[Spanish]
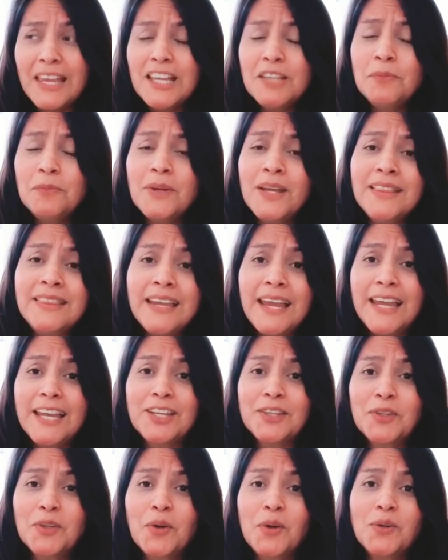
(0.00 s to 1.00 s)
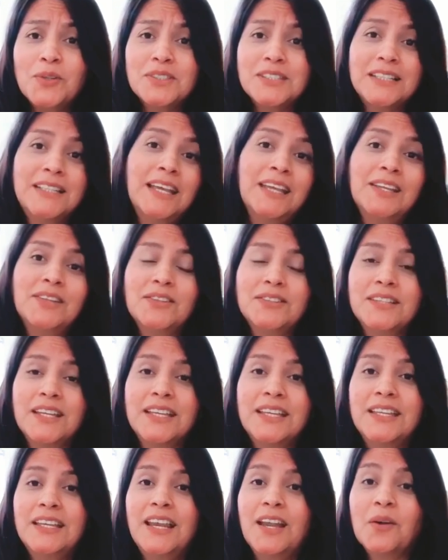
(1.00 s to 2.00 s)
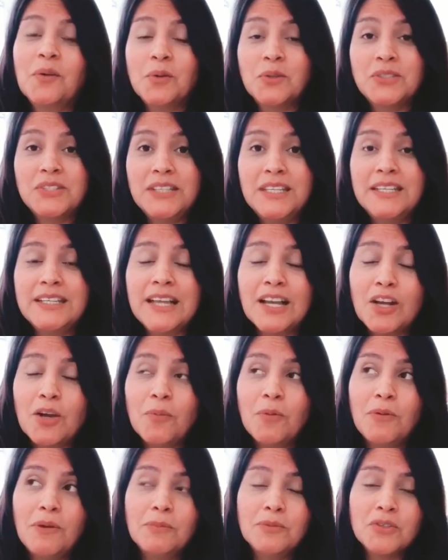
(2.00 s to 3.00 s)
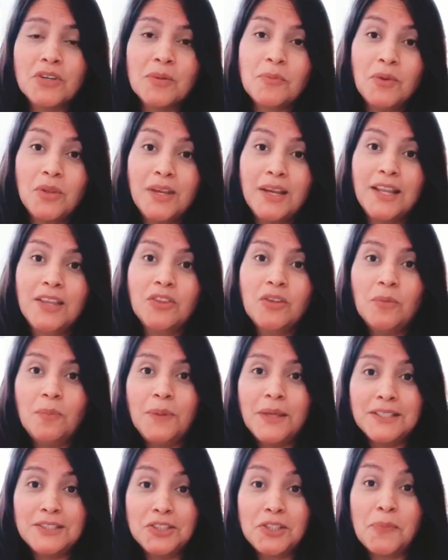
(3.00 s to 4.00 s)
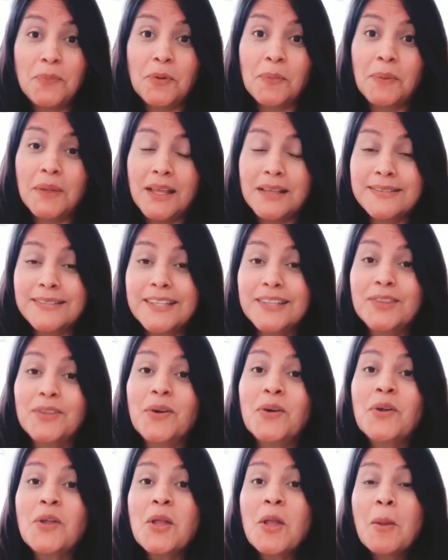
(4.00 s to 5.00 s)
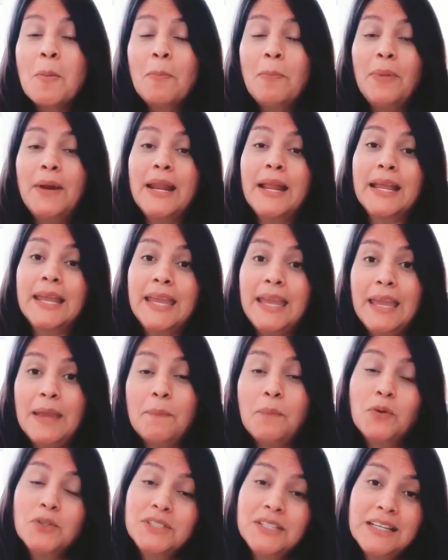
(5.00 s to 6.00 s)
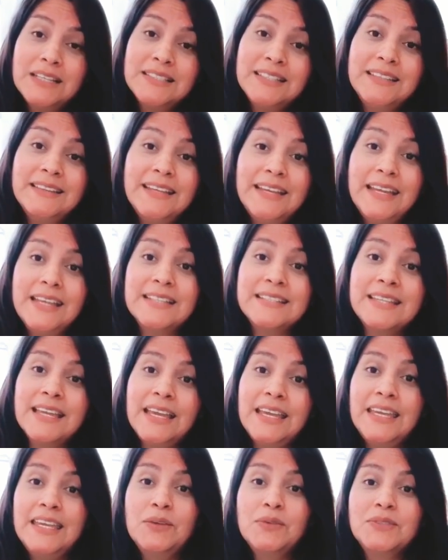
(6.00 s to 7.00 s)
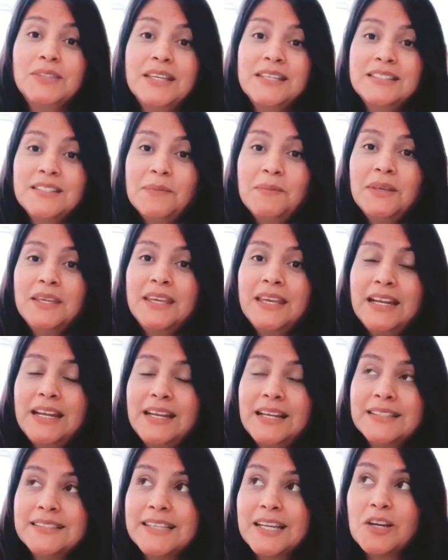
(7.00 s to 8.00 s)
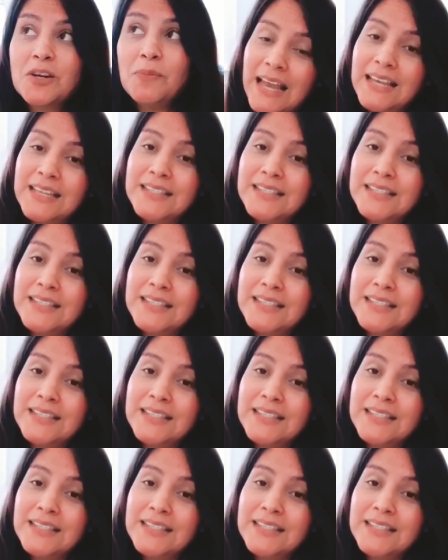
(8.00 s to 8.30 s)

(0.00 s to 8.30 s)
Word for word: les voy a traer todos los detallitos de aquí de la cocina, cómo vamos remodelando pedacito por pedacito, para que por si les interesa y ustedes también quieren hacerlo.